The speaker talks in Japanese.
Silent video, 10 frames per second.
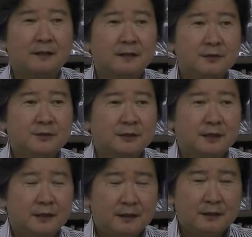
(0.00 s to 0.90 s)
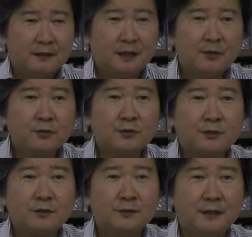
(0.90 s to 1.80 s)
で要するにやろうとし
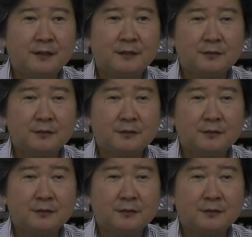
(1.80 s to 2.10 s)
てるね、